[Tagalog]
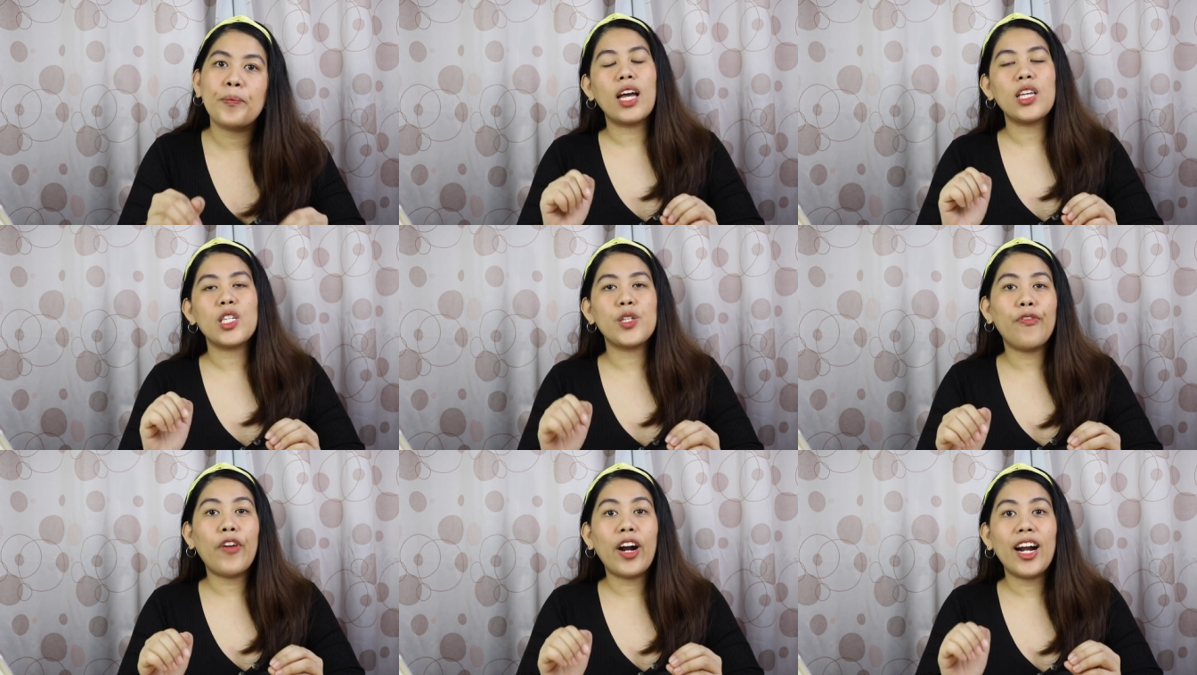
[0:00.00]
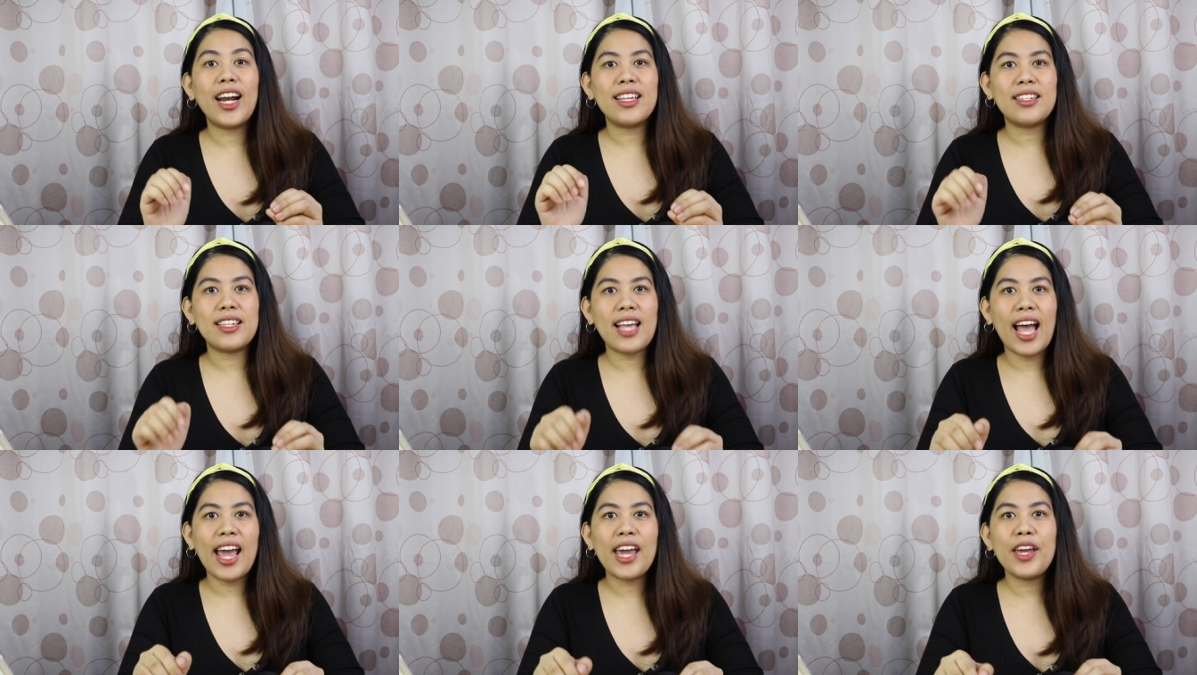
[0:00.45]
As far
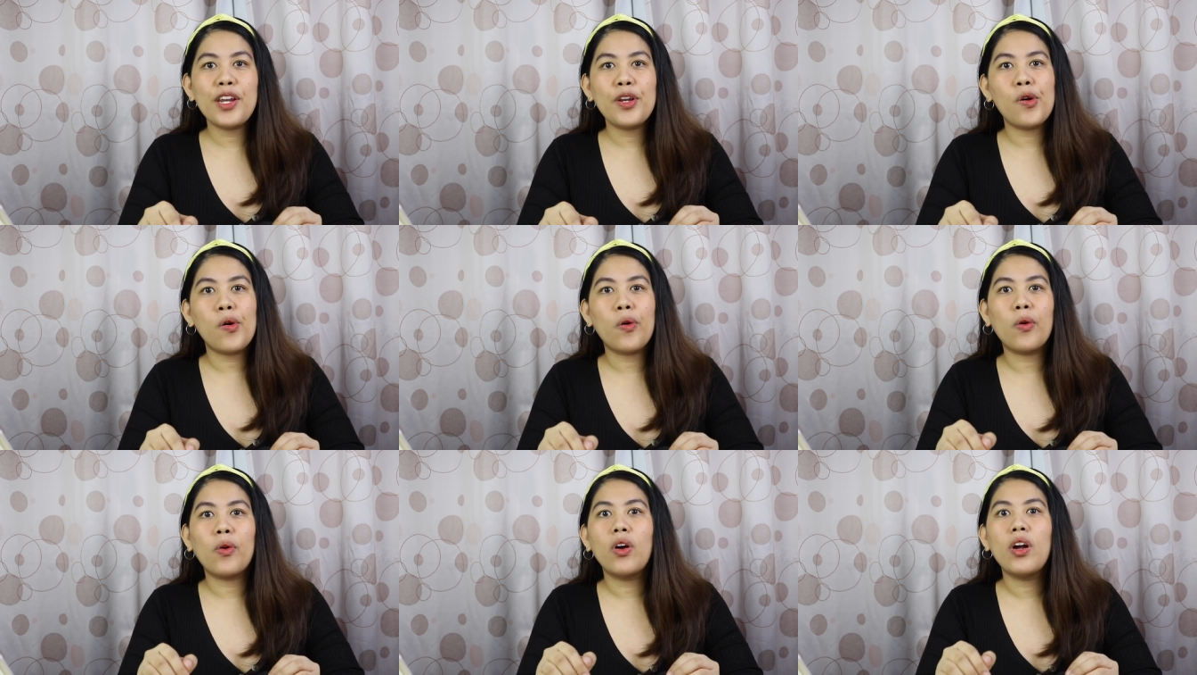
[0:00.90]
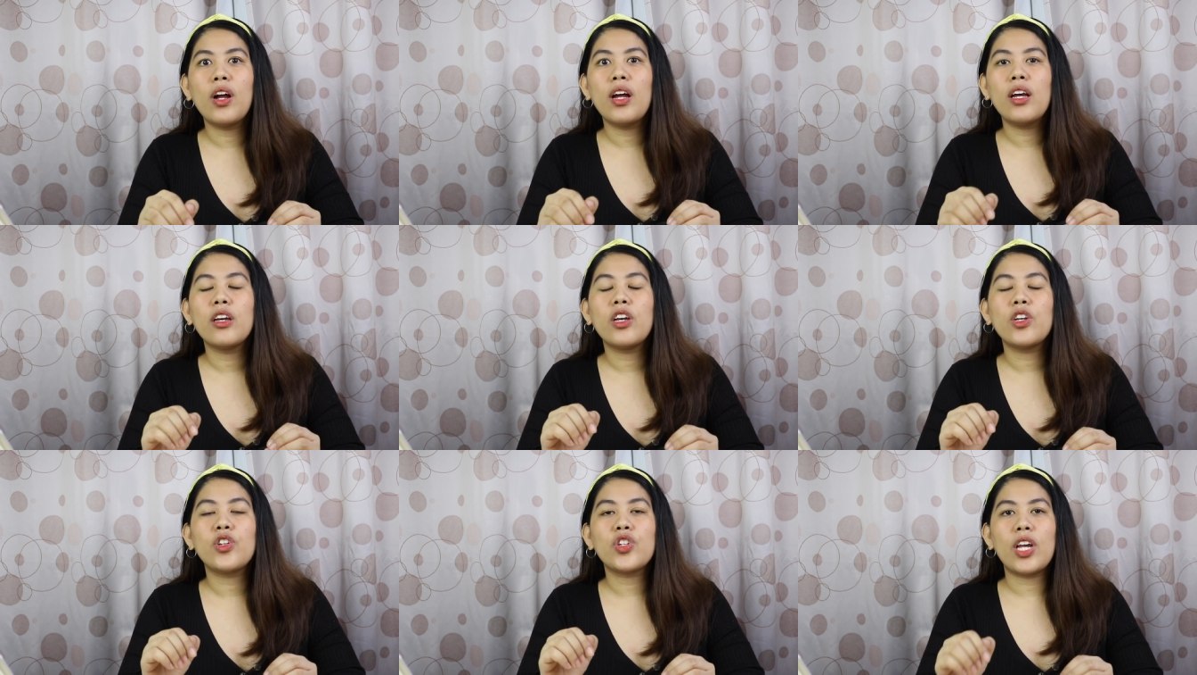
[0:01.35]
as I know,
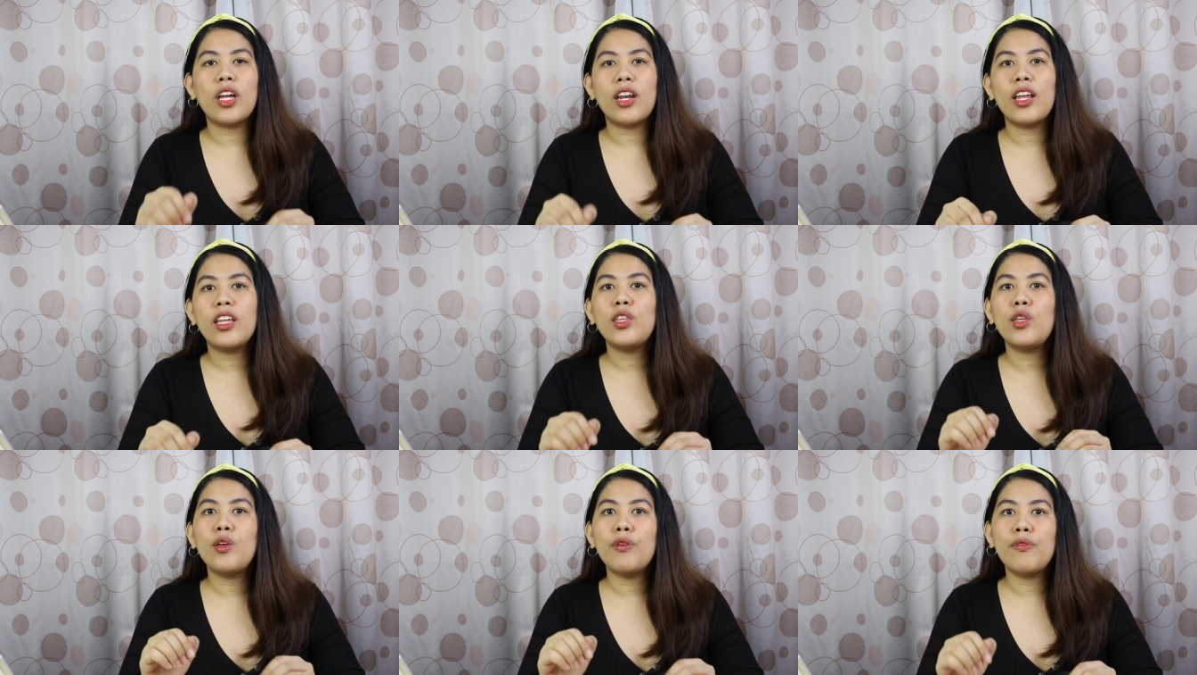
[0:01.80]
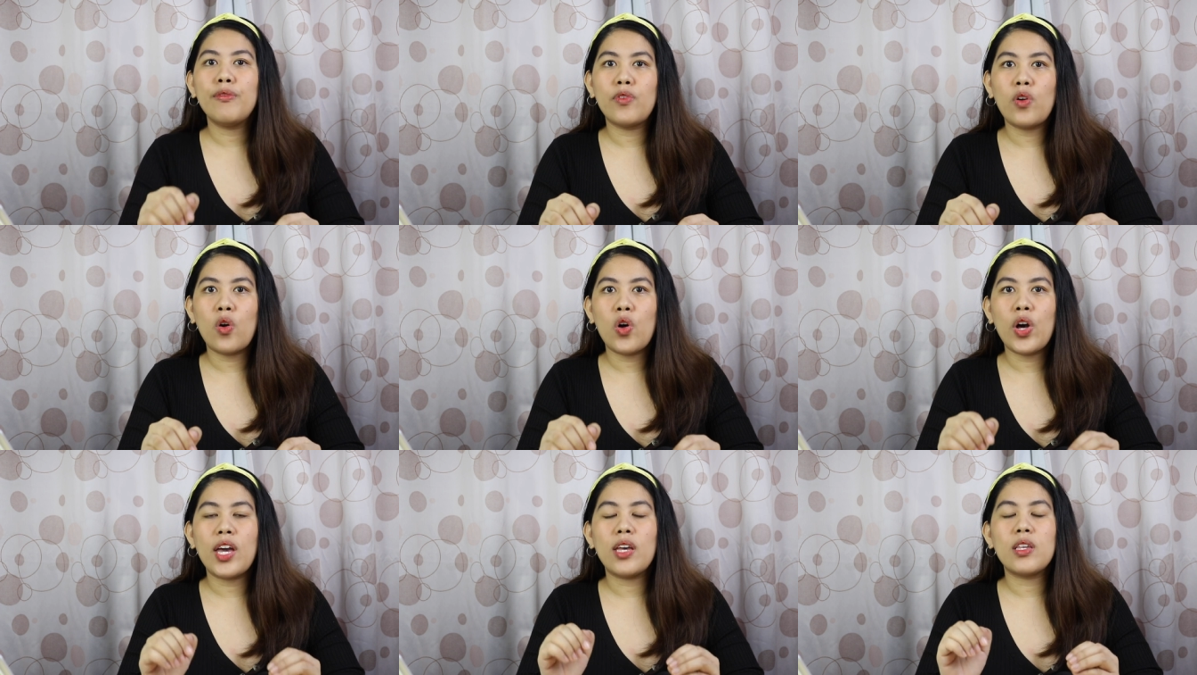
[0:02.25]
siya rin yung
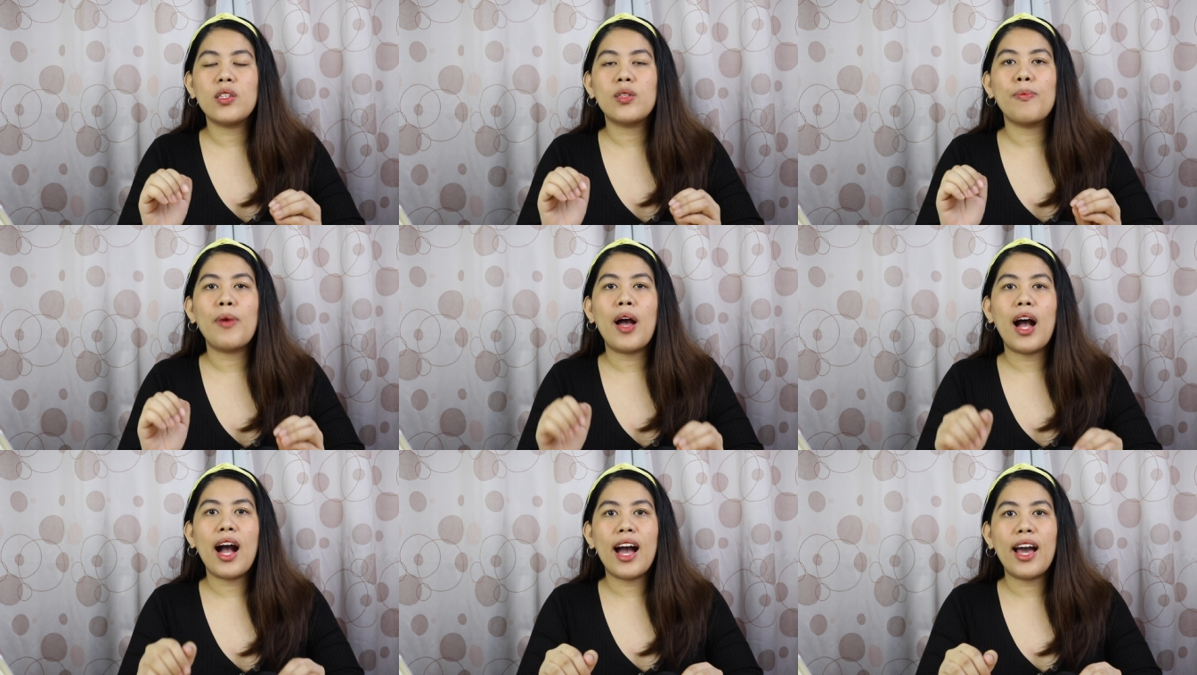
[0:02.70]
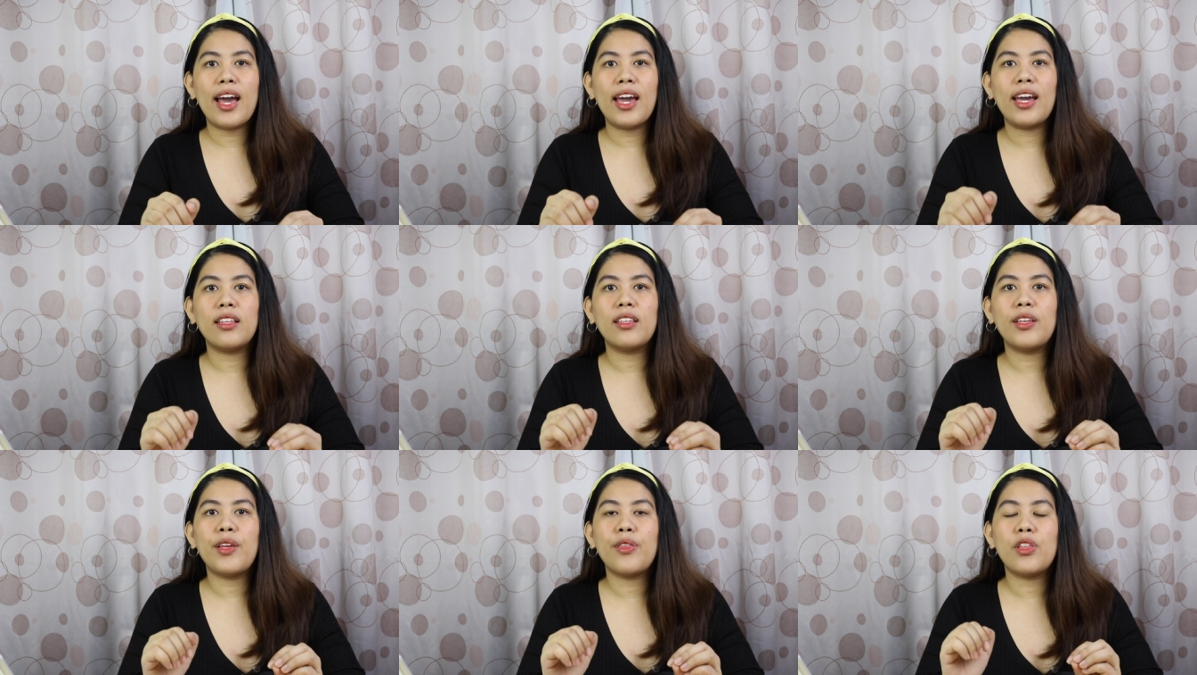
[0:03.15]
voice behind